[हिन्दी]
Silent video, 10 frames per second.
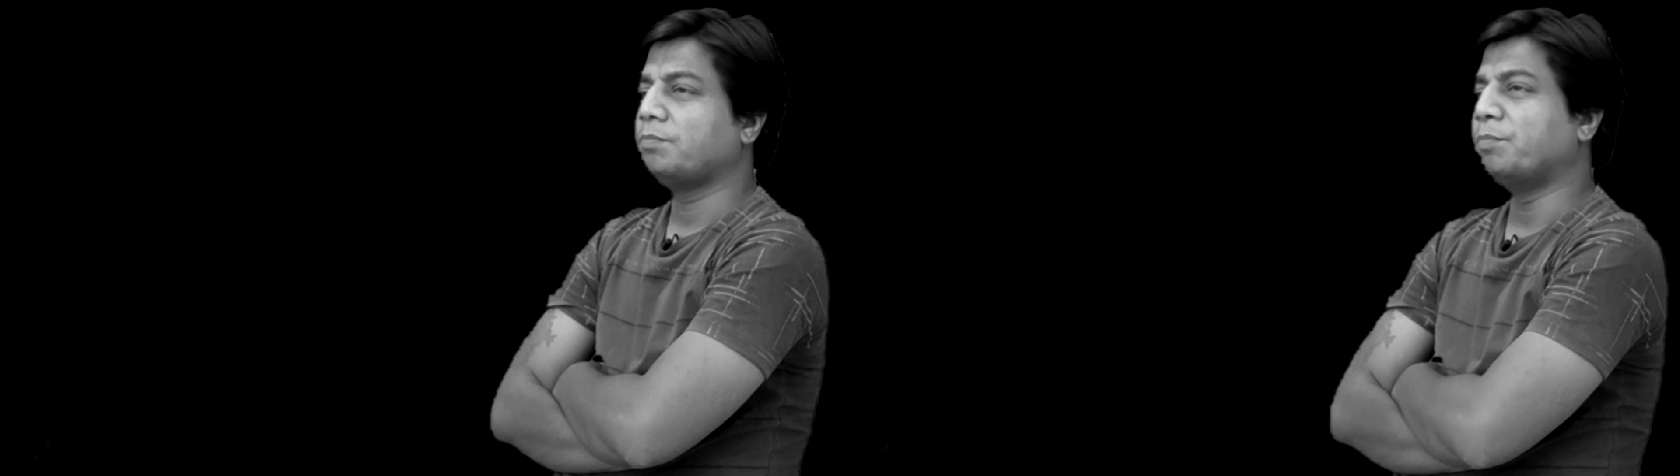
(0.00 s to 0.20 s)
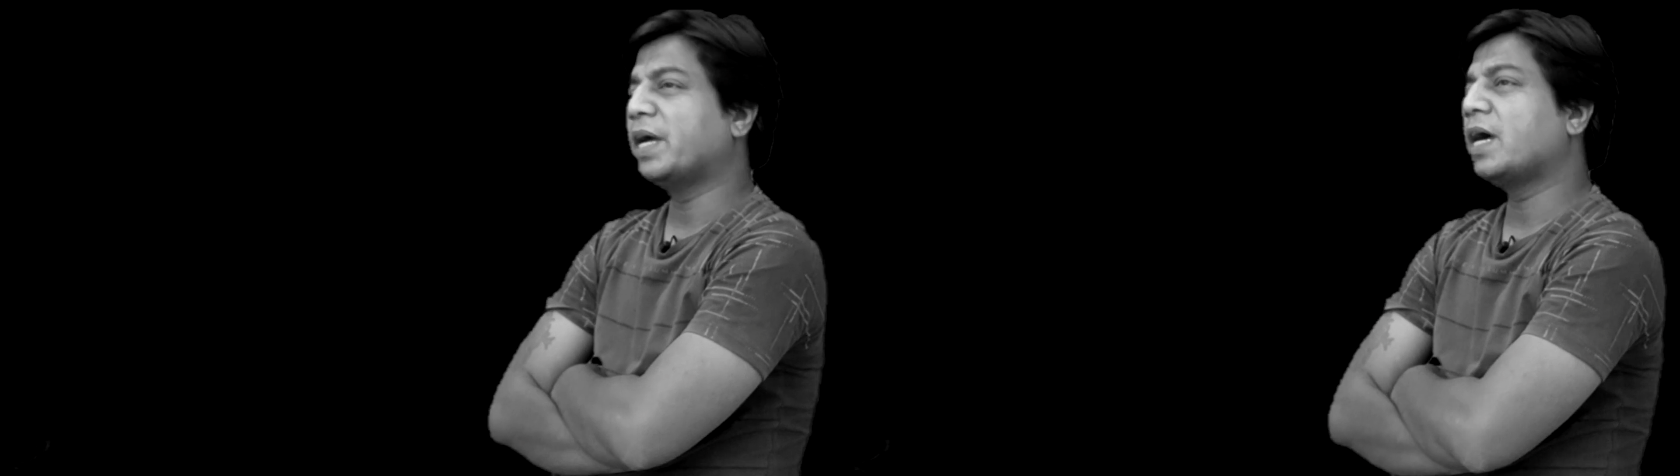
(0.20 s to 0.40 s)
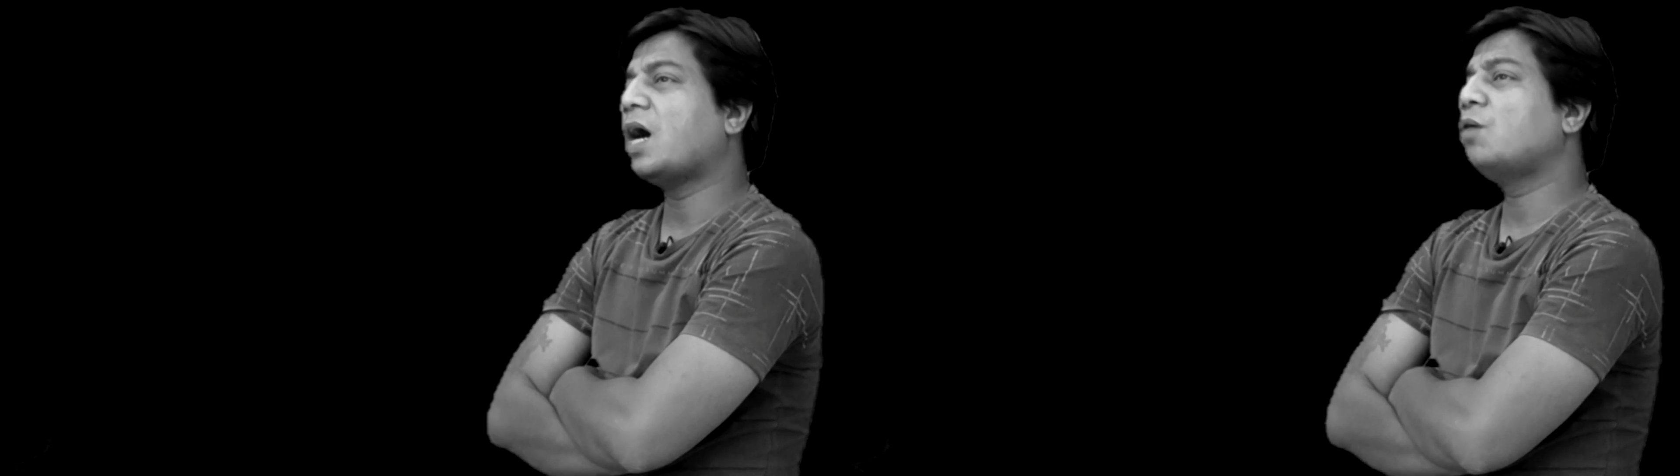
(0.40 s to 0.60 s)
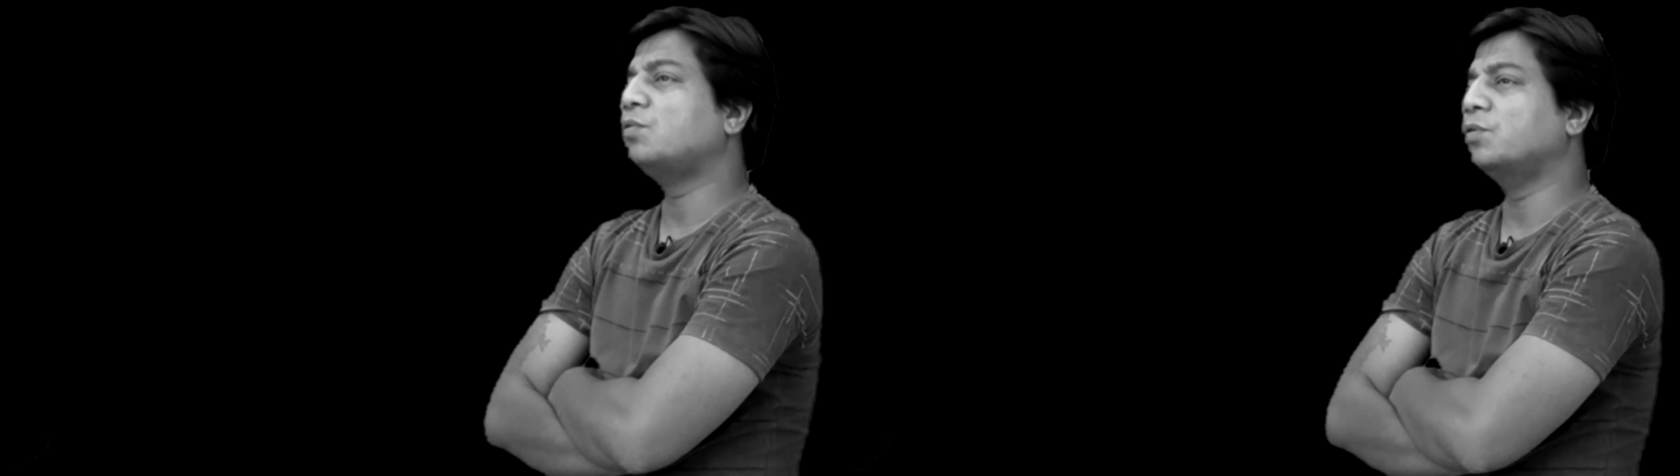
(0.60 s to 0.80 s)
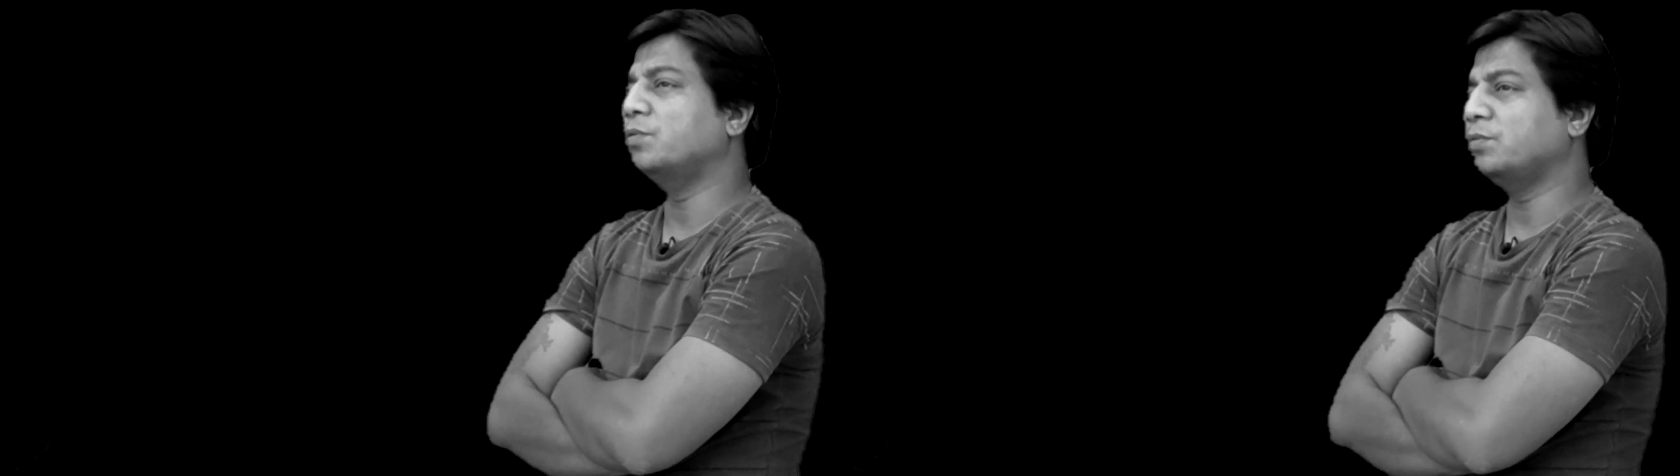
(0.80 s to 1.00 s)
मैं गांव
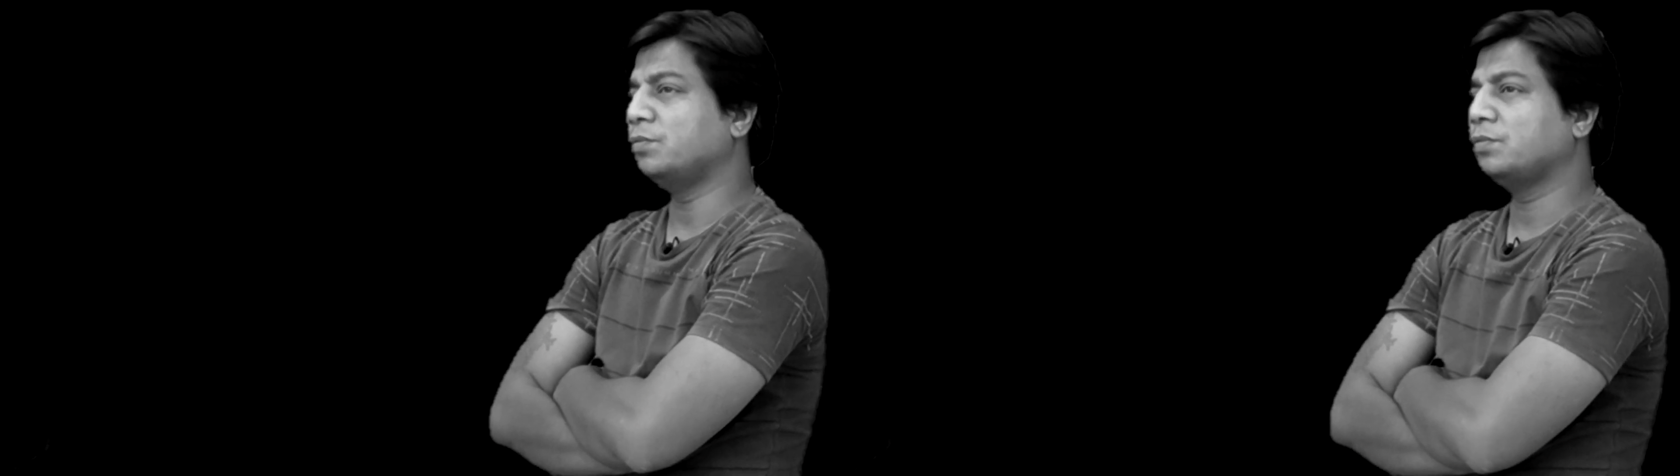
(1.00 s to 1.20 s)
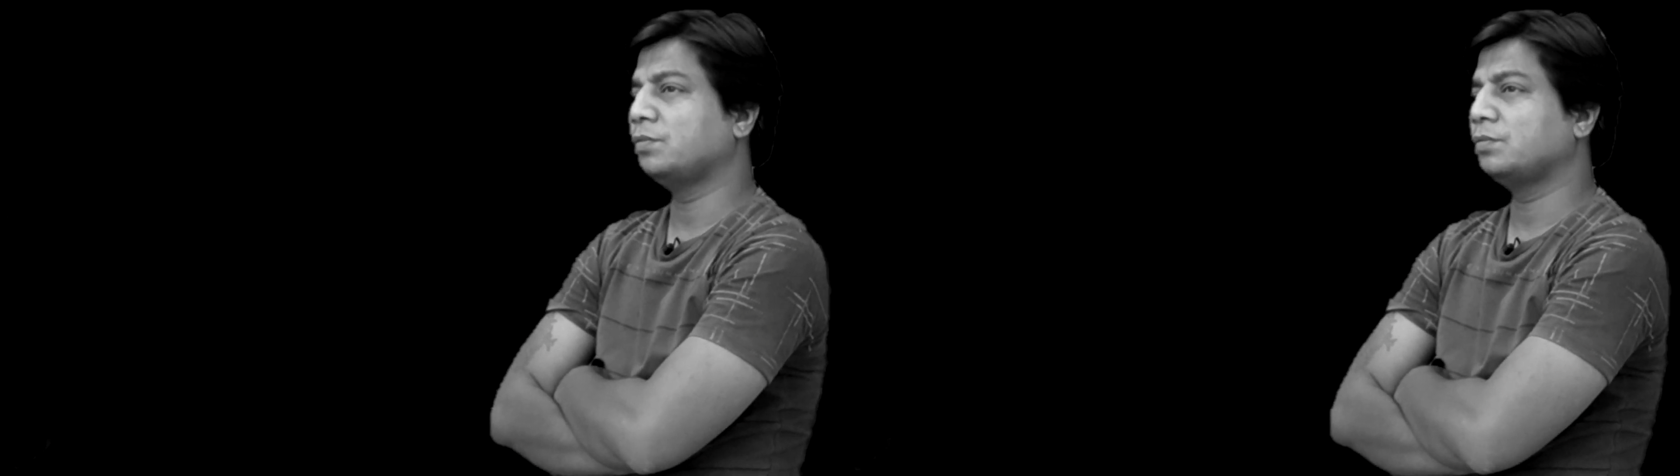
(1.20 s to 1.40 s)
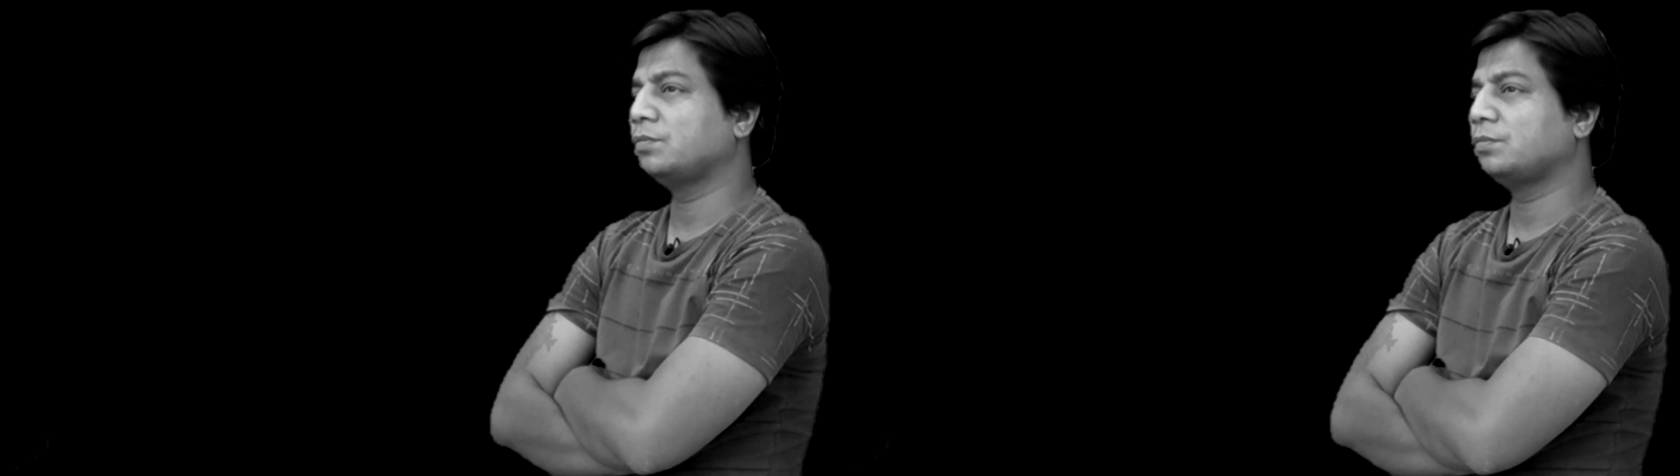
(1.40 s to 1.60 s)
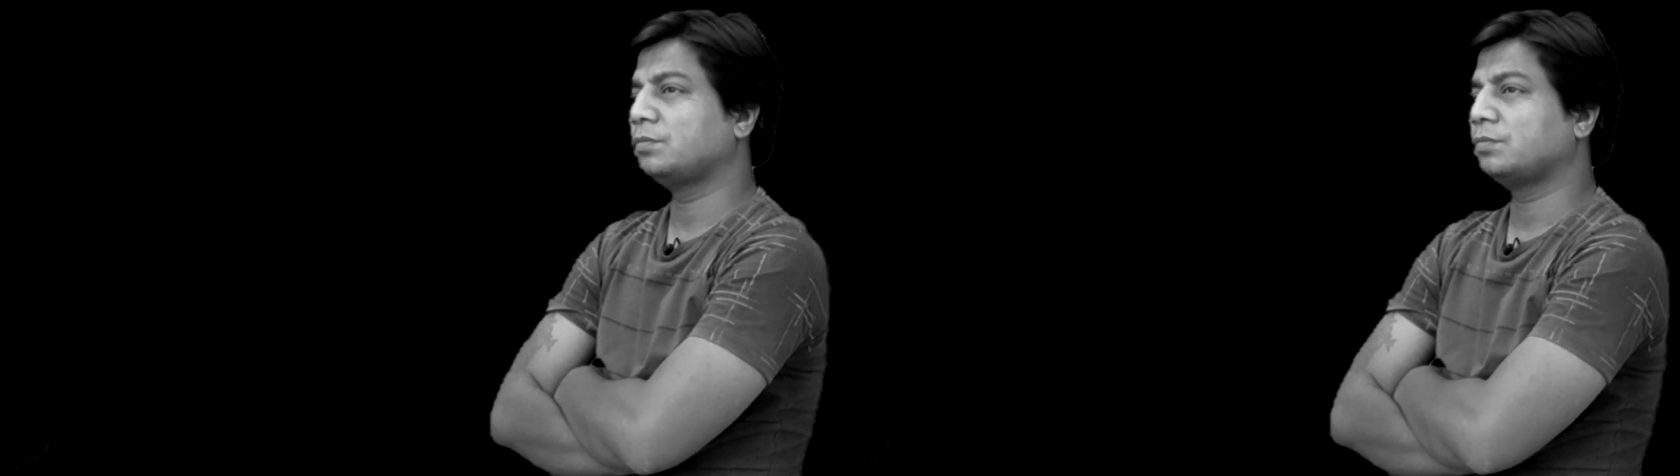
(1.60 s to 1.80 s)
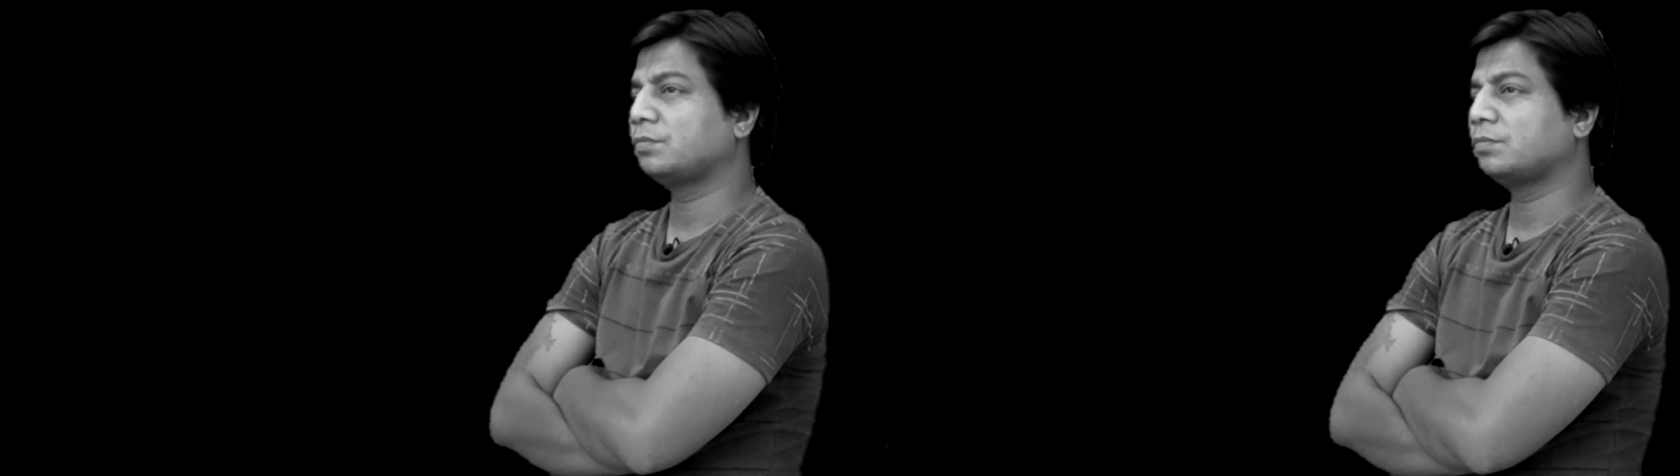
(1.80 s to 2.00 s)

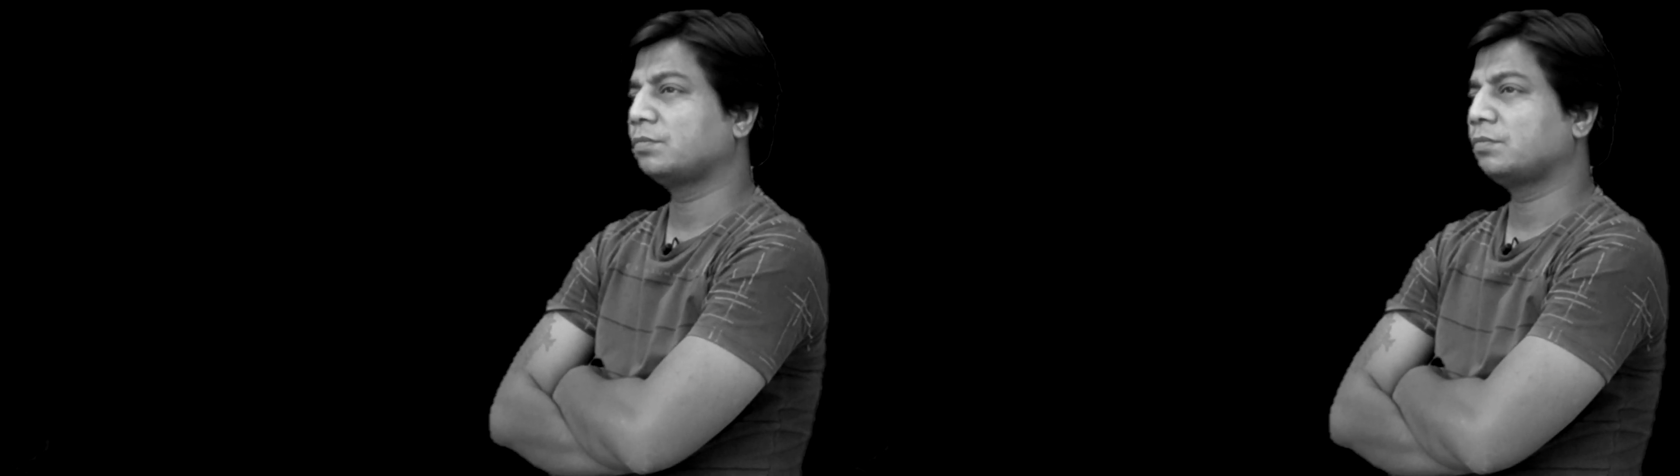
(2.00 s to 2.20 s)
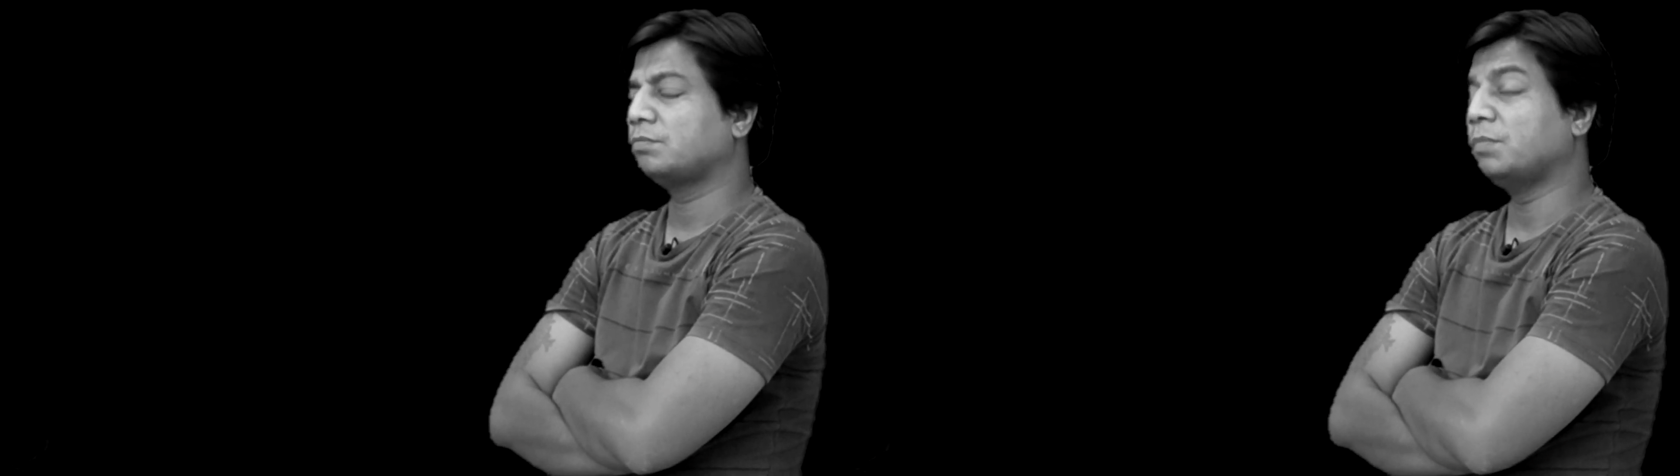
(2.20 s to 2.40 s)
हूँ